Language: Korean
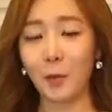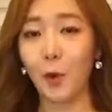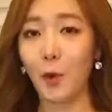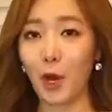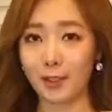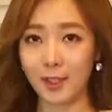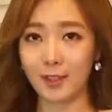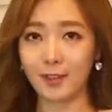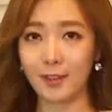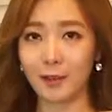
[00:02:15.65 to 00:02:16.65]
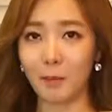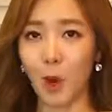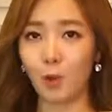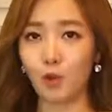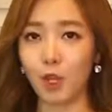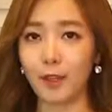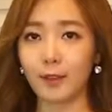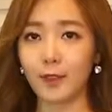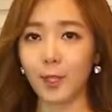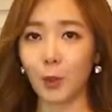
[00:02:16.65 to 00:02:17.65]
보호관찰은
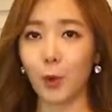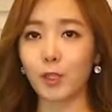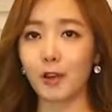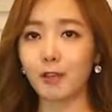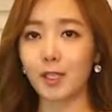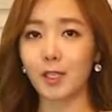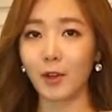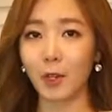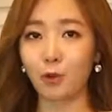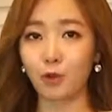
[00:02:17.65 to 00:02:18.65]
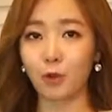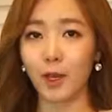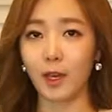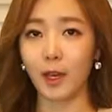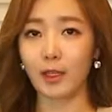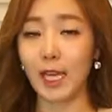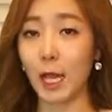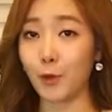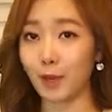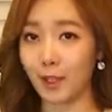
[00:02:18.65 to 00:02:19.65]
범죄인을 교정시설에 구금해
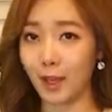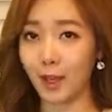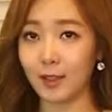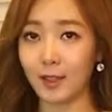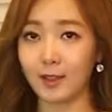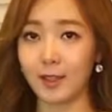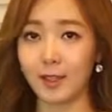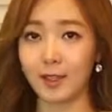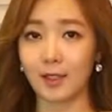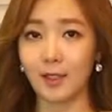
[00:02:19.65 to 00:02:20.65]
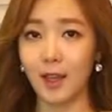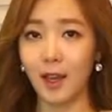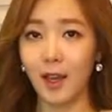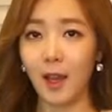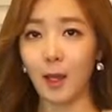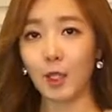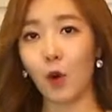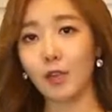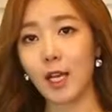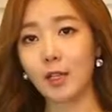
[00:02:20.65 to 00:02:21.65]
자유를 제한하는 대신
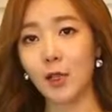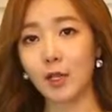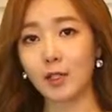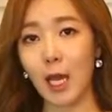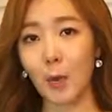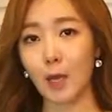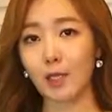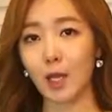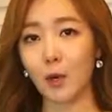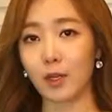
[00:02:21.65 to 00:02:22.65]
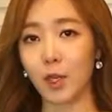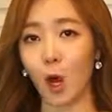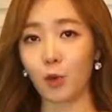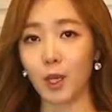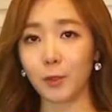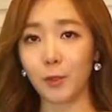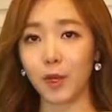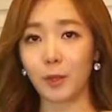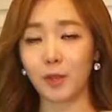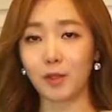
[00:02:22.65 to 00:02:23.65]
정상적인 사회생활을
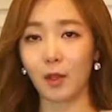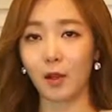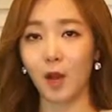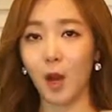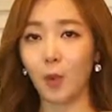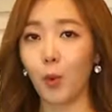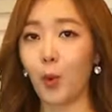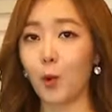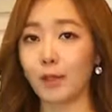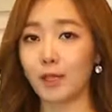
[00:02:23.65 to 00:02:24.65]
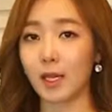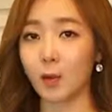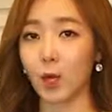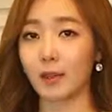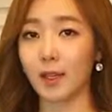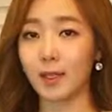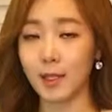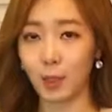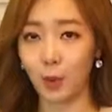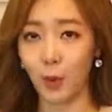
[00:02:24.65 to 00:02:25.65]
영위하도록 하면서 보호관찰관의
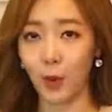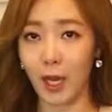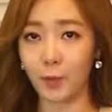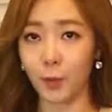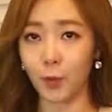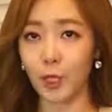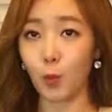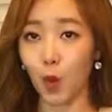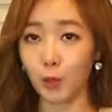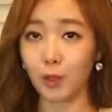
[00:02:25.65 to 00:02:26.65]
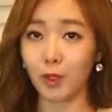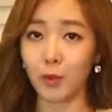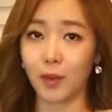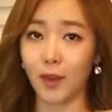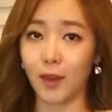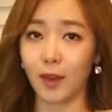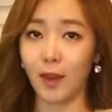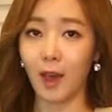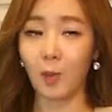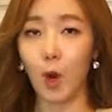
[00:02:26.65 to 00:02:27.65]
지도, 감독 및 원호를 통해
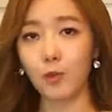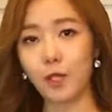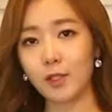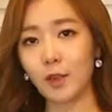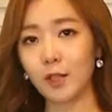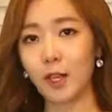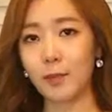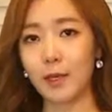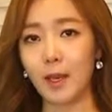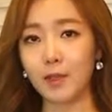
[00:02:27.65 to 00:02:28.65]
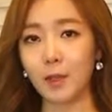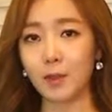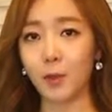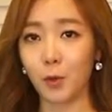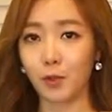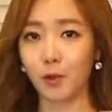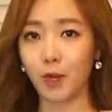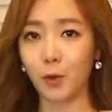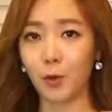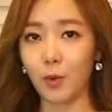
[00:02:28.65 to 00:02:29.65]
범죄성이나 비행성을
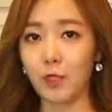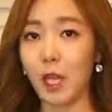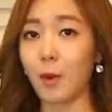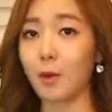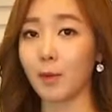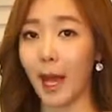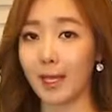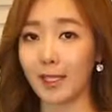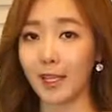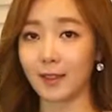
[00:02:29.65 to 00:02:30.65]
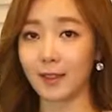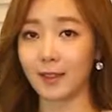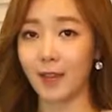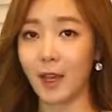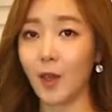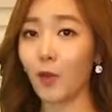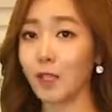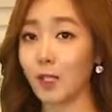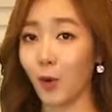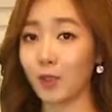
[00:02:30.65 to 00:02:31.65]
교정하고 재범을 방지하는
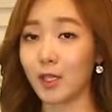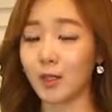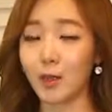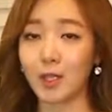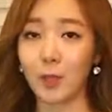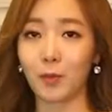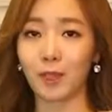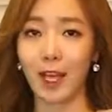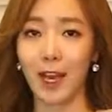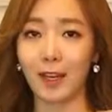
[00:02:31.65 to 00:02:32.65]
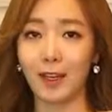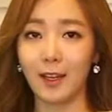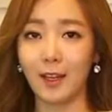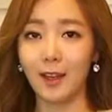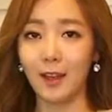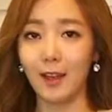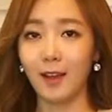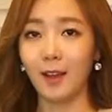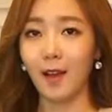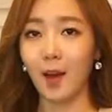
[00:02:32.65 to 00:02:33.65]
형사정책적인 제도입니다.
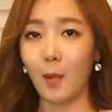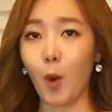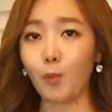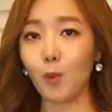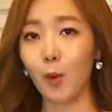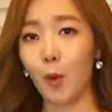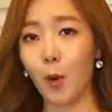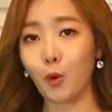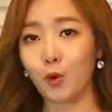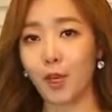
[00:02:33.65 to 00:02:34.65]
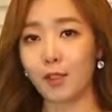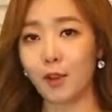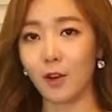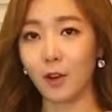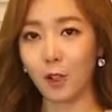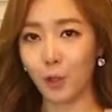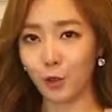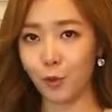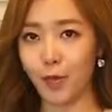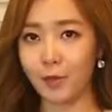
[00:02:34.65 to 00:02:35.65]
법무부 보호국에서
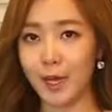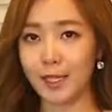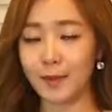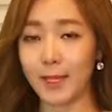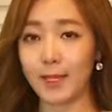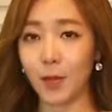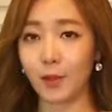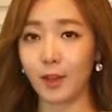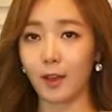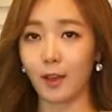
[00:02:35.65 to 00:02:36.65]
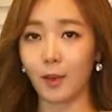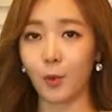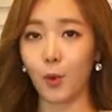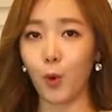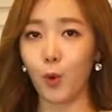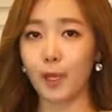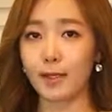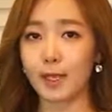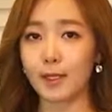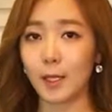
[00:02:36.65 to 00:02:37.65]
1982년에
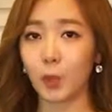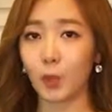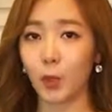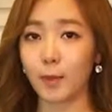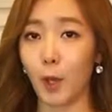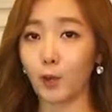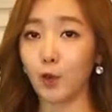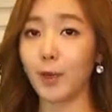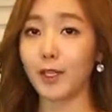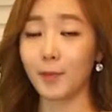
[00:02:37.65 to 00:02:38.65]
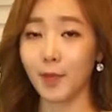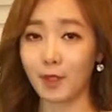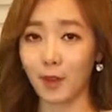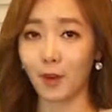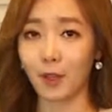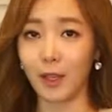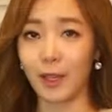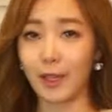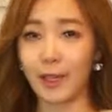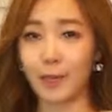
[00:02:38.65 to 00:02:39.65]
보호관찰 제도 도입 연구반을 편성,
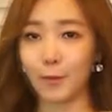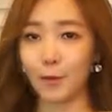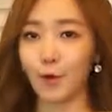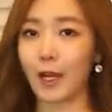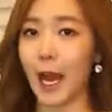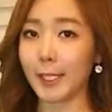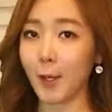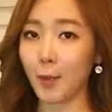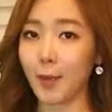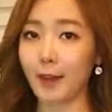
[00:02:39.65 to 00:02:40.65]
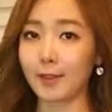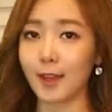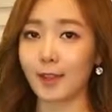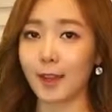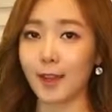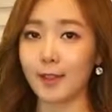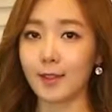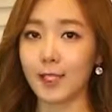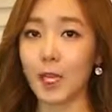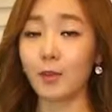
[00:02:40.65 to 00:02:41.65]
일부 가석방자에
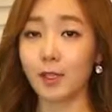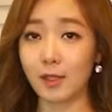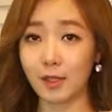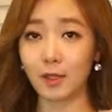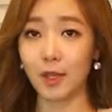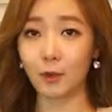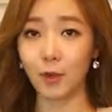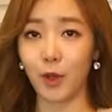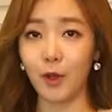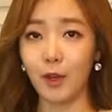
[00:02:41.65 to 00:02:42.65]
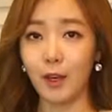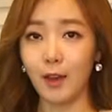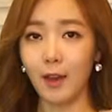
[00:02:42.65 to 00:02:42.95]
대한 시험 실시를 했고요.